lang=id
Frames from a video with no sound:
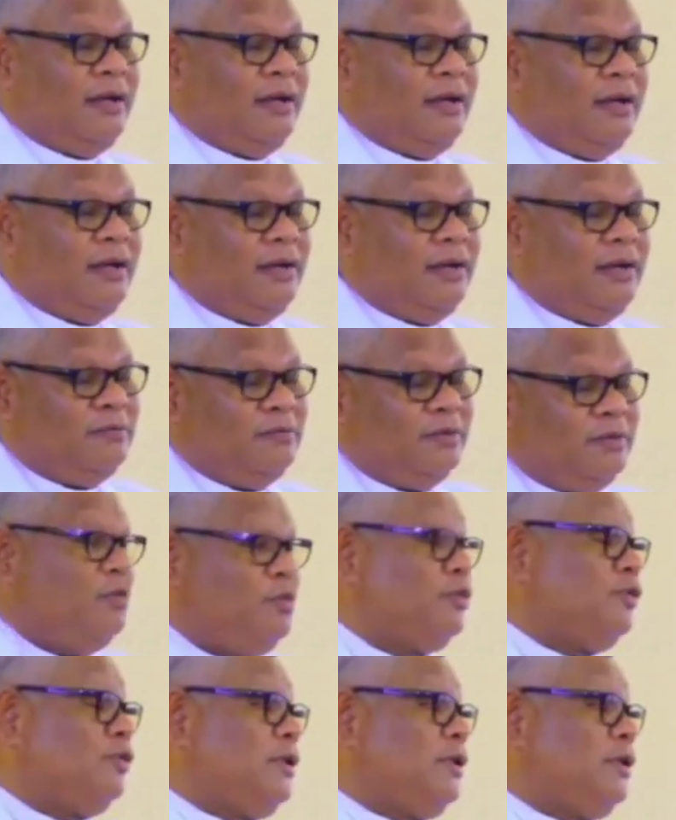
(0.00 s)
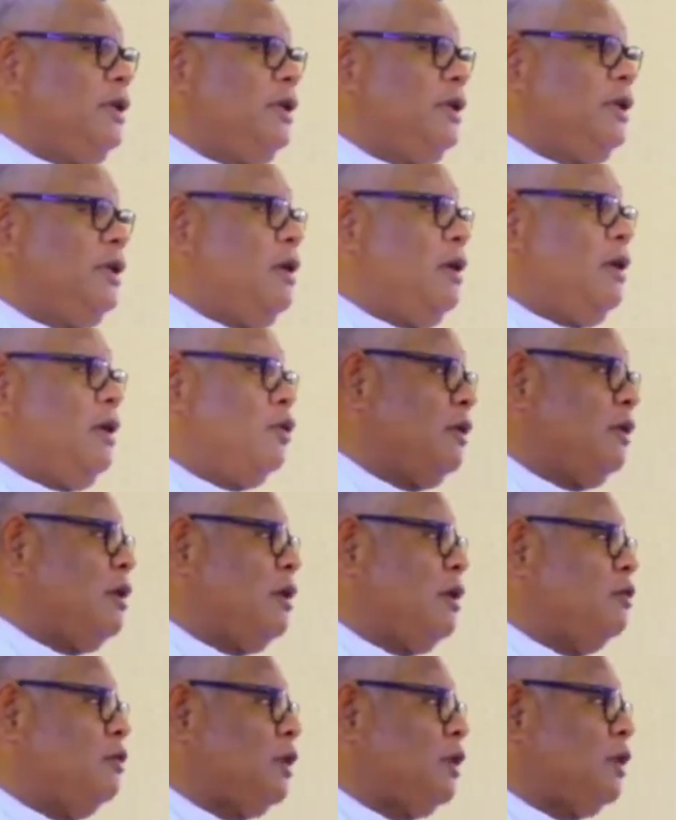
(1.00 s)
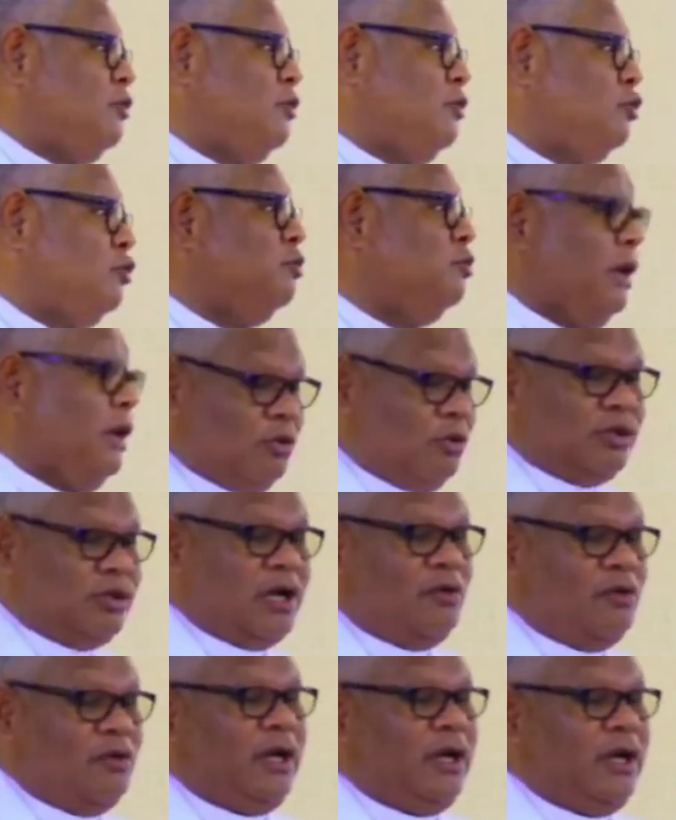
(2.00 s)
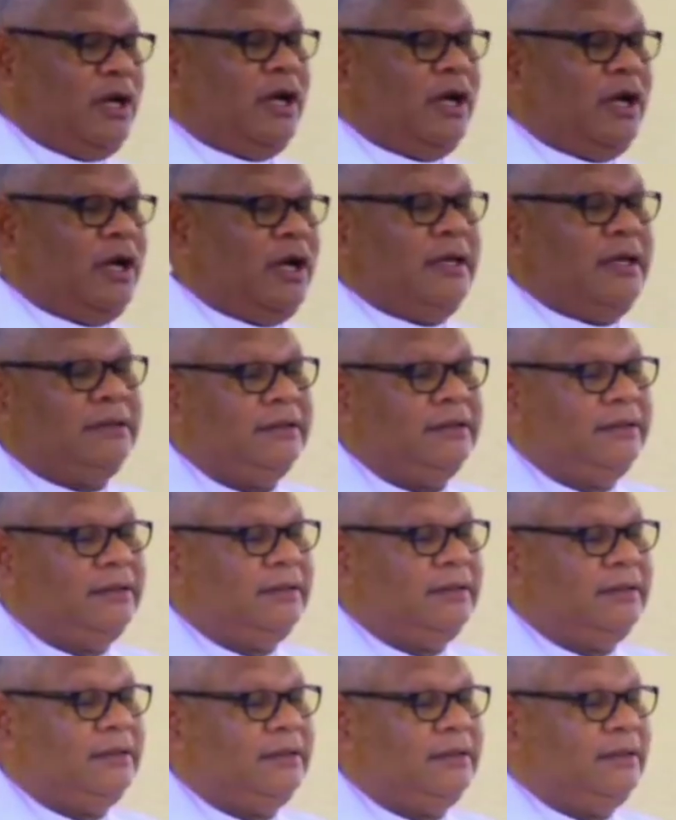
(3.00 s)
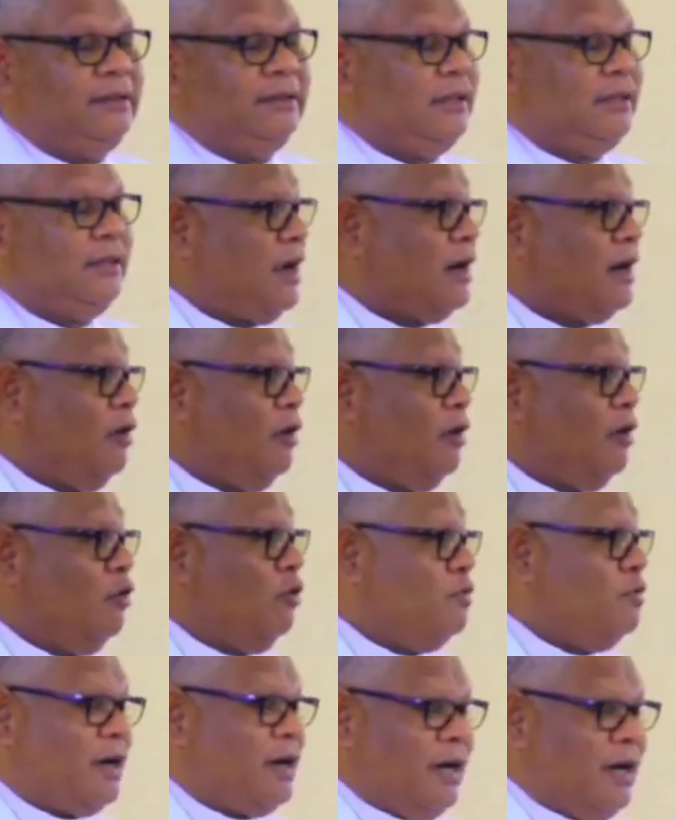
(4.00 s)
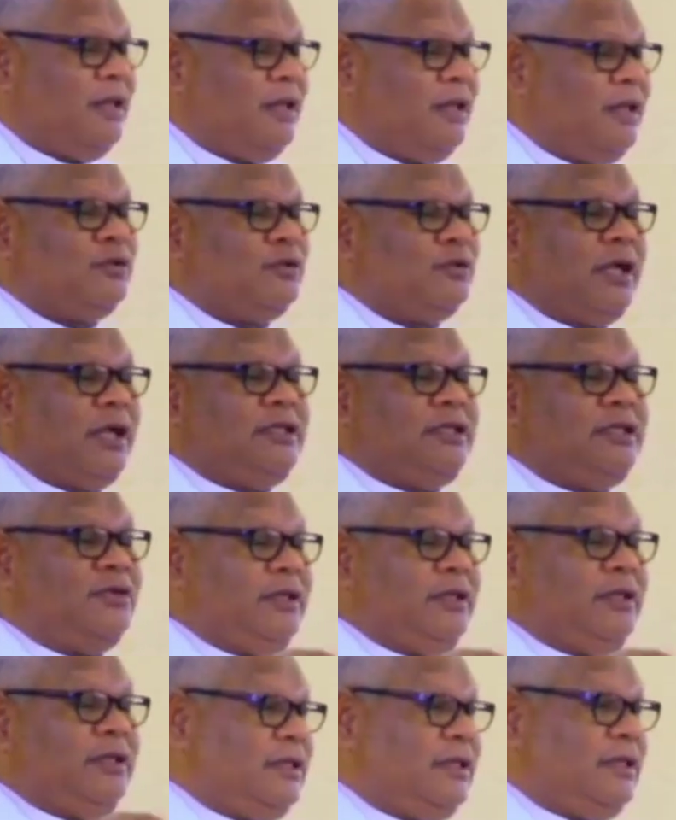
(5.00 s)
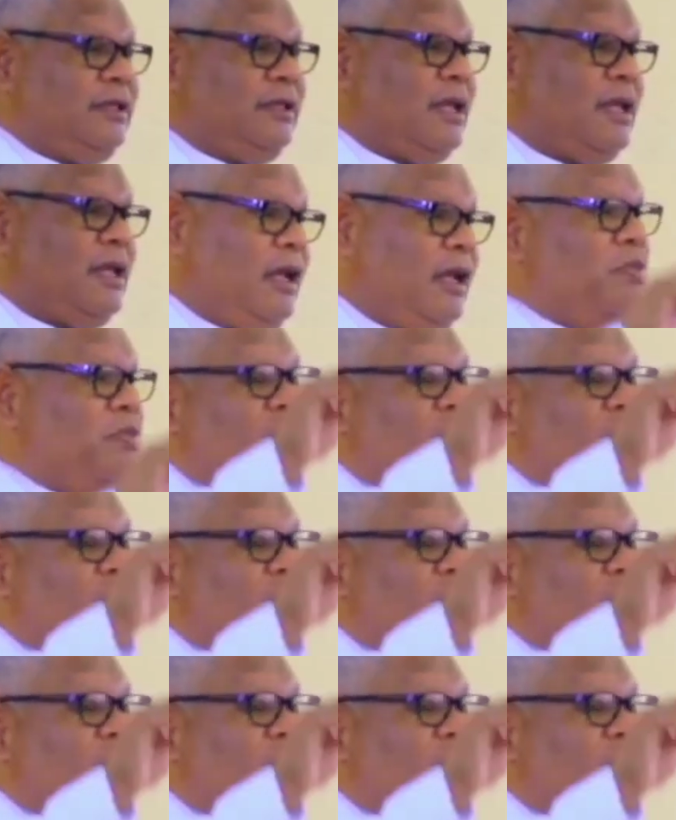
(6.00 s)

Ah, Pusotia ya, ono sing nari kau tanai tuktung bela tosang nga Karena kalau buah reda usali si kuentin tai,